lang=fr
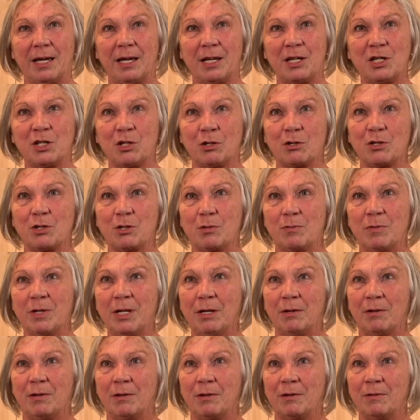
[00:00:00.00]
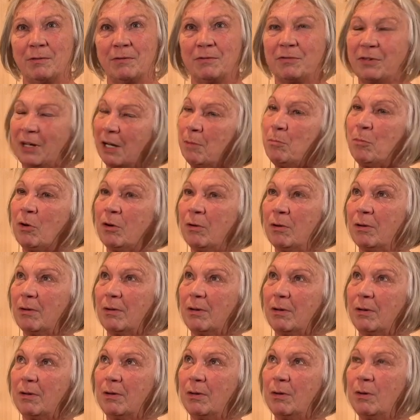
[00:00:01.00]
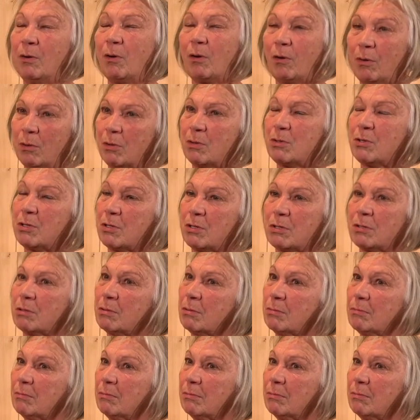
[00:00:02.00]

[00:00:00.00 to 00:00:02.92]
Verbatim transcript: et j'en suis euh, vraiment heureuse,